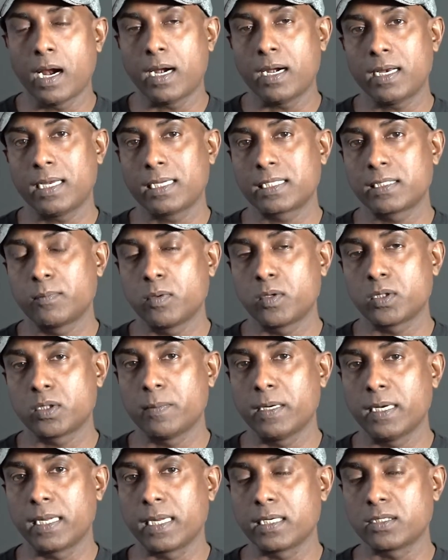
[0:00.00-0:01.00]
அண்டர்
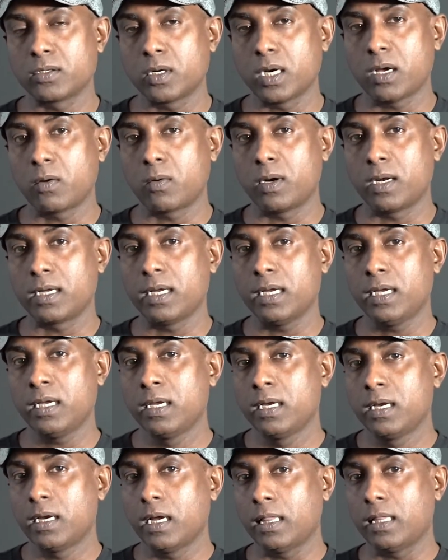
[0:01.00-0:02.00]
எக்ஸ்போஸ் பண்ணிங்கன்னு சொன்னால் அவங்களுக்கு
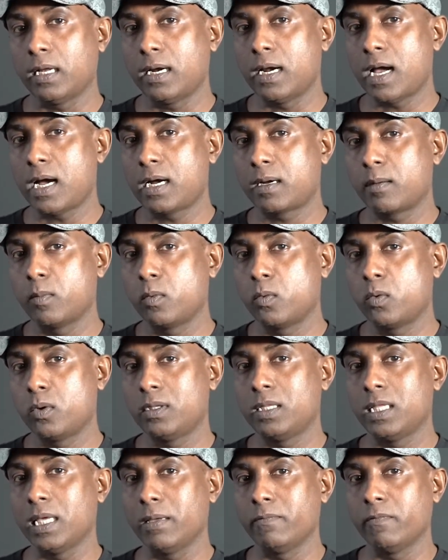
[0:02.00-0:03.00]
அந்த டார்க்
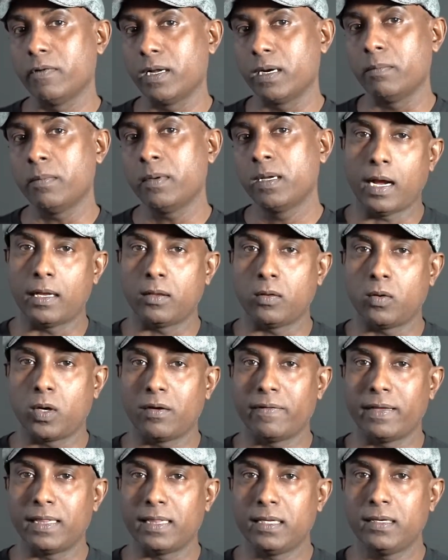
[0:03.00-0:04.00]
மூட் தீம் வரும்
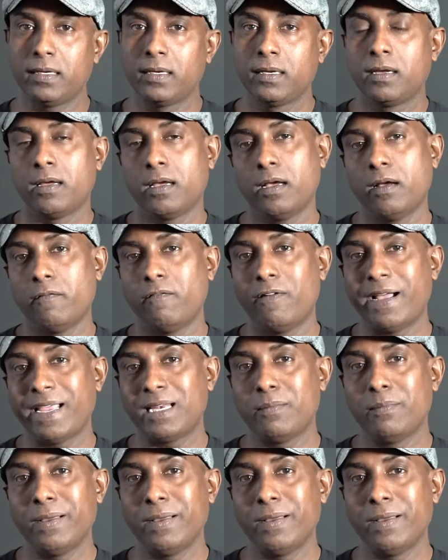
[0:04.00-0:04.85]
அதோட வந்து ஒயிட்